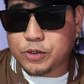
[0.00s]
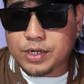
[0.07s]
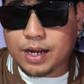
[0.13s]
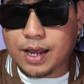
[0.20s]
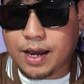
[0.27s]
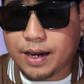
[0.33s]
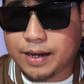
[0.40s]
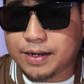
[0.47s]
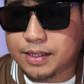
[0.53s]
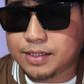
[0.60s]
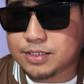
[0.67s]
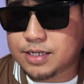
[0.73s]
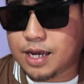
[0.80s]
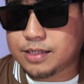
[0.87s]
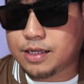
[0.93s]
or
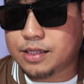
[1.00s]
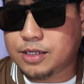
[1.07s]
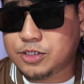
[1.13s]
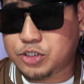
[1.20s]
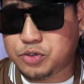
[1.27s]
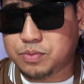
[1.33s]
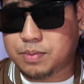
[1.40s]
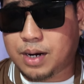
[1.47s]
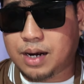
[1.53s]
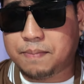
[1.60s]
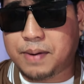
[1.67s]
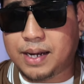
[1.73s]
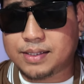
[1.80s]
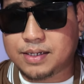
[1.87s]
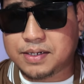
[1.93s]
nakakairita sa atin is yung mga
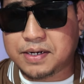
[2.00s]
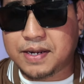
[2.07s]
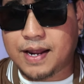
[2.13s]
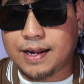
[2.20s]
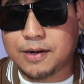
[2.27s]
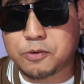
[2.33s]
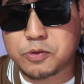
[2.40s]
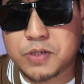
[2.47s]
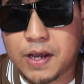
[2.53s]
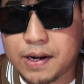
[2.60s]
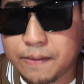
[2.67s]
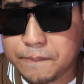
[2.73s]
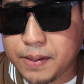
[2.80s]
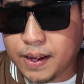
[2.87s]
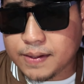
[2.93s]
batang naglalaro sa
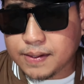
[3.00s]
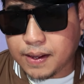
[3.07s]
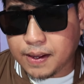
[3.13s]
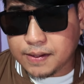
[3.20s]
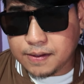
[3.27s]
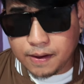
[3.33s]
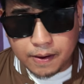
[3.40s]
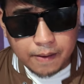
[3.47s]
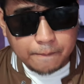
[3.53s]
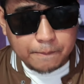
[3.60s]
harap natin,